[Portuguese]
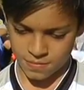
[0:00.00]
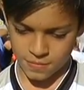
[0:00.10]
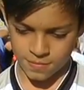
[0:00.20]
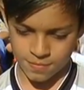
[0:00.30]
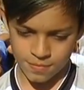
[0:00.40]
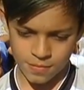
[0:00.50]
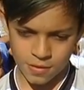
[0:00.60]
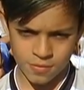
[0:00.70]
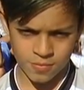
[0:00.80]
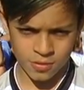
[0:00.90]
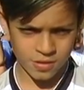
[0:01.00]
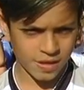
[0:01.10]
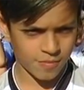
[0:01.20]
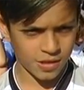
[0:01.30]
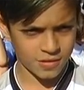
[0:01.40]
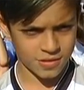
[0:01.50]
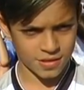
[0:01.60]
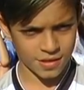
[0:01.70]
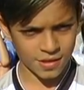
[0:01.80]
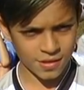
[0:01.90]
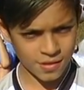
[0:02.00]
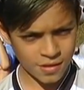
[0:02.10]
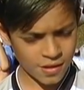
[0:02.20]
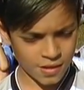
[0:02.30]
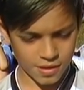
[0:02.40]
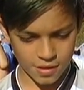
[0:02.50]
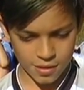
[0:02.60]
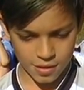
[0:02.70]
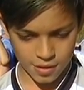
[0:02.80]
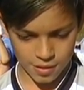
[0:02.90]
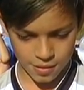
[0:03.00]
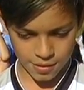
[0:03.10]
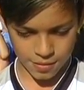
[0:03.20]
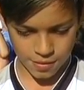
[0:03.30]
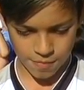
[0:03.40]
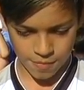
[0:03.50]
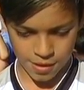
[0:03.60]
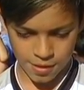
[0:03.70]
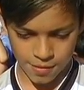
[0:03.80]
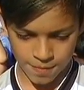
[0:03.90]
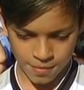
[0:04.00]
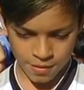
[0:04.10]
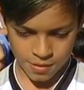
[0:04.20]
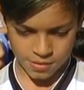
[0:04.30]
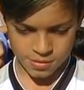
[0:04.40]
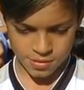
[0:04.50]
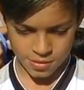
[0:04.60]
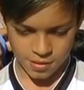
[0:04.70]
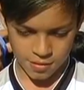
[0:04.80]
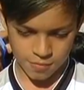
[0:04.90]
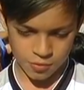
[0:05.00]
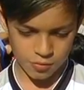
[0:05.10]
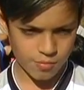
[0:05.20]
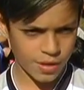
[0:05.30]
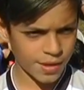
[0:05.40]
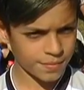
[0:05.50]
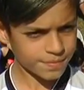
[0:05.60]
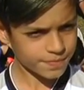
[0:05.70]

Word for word: Uhum, é um bom trabalho, sim, e também ensina muito bem.